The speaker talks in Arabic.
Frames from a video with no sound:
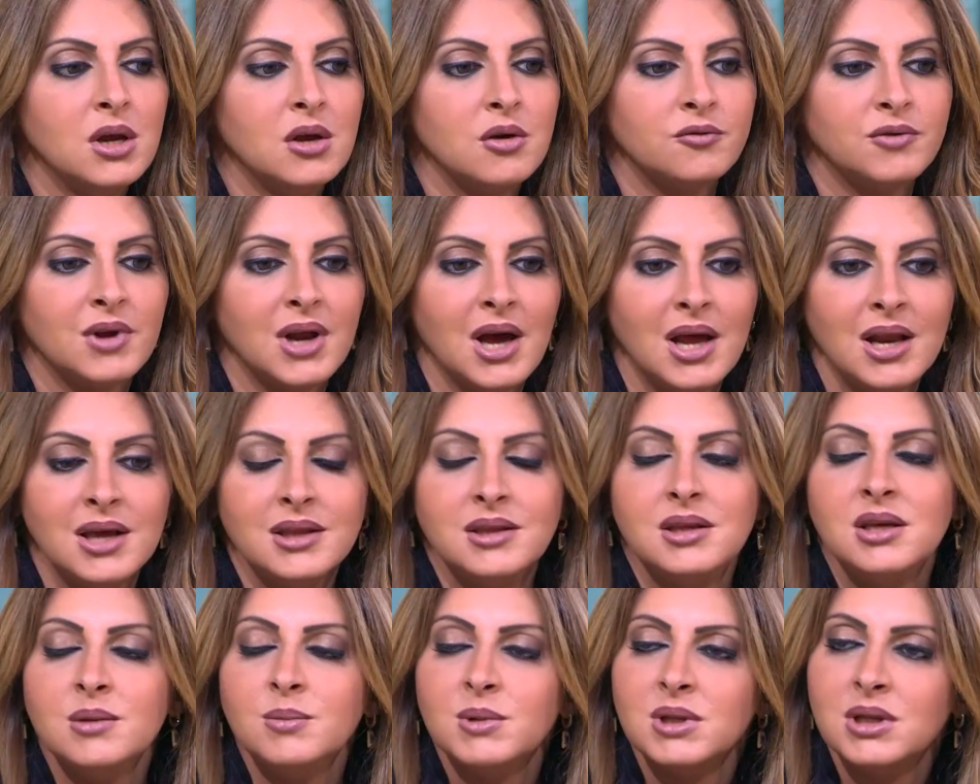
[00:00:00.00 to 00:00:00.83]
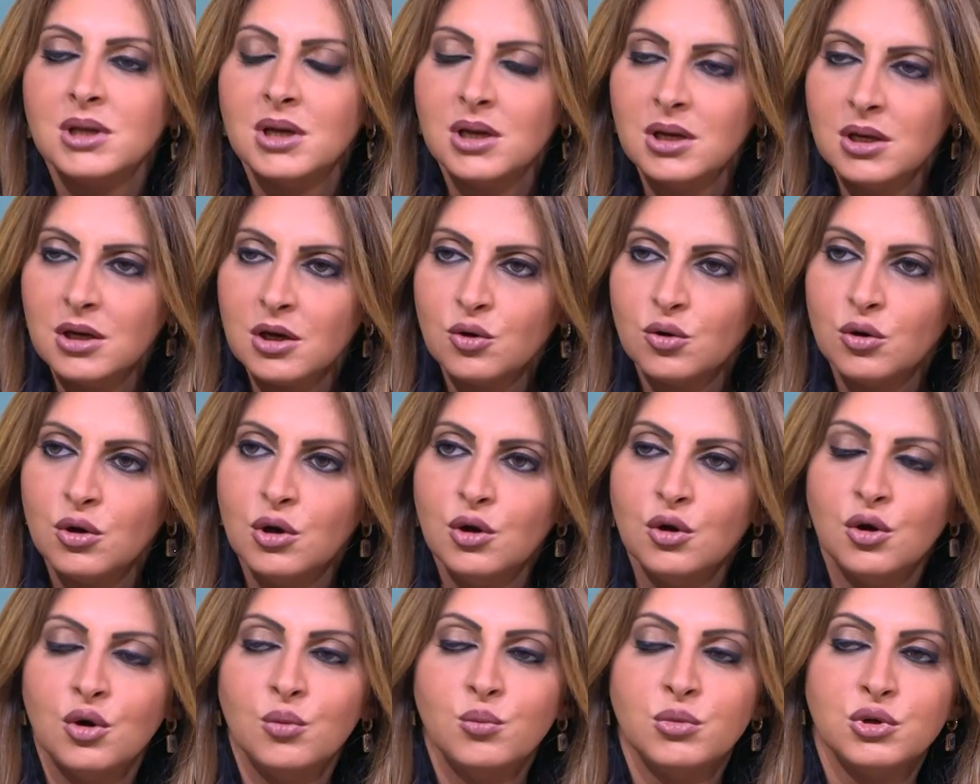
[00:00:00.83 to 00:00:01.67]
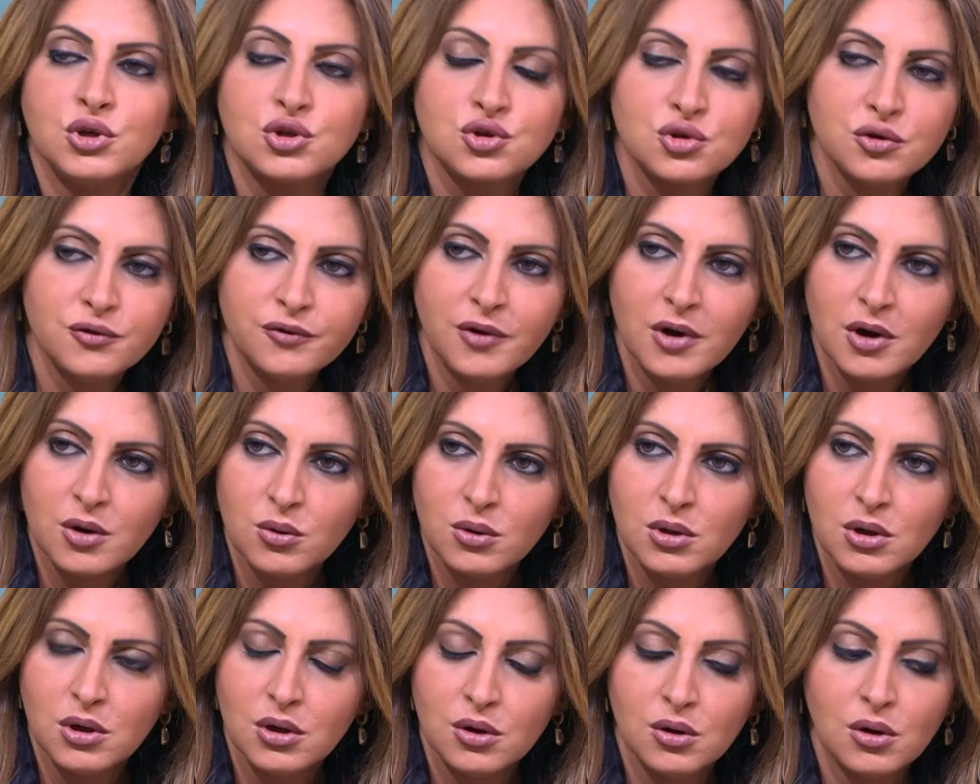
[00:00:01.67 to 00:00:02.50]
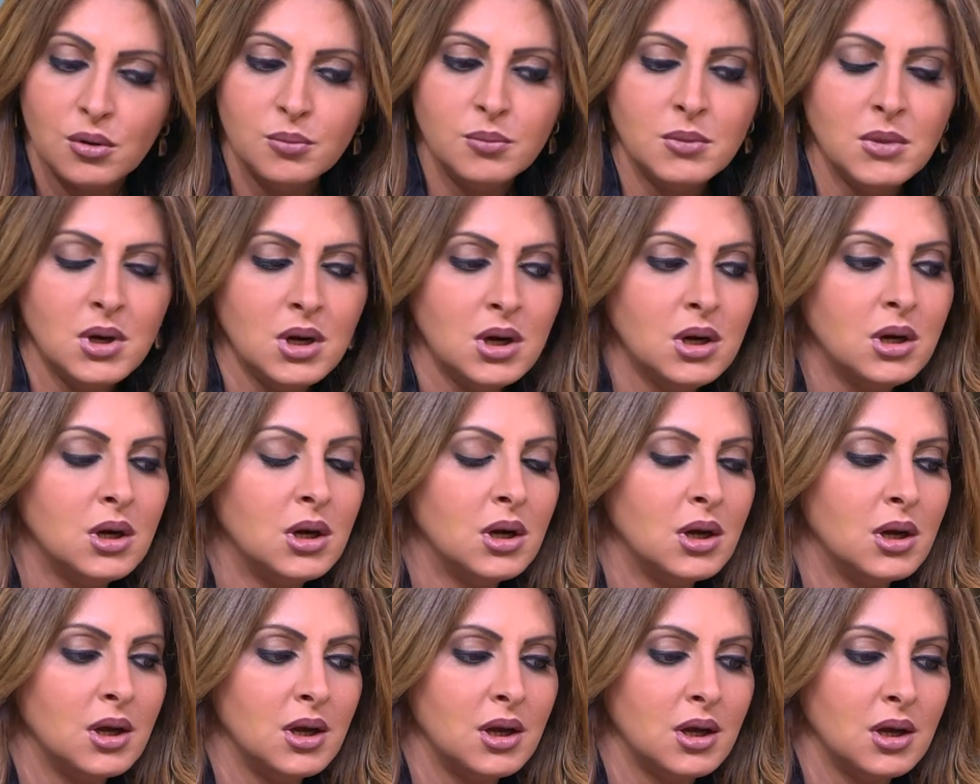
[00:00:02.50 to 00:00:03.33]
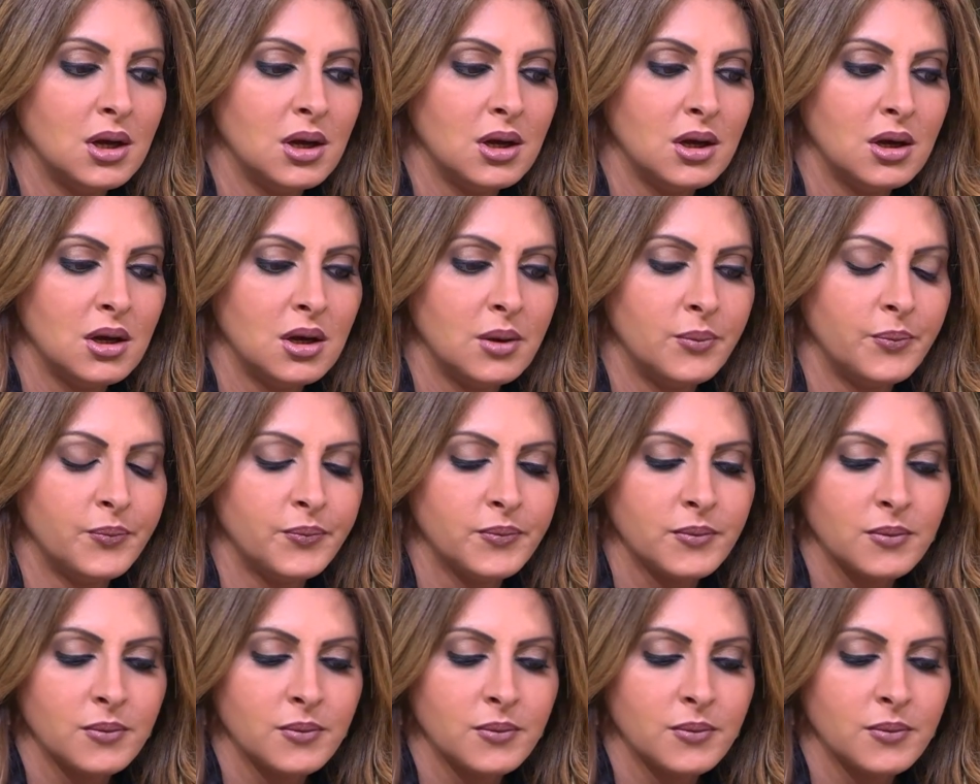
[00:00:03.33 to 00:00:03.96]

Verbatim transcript: فالحالات دي بتجيلنا كل يوم بنشوفها كل يوم آه،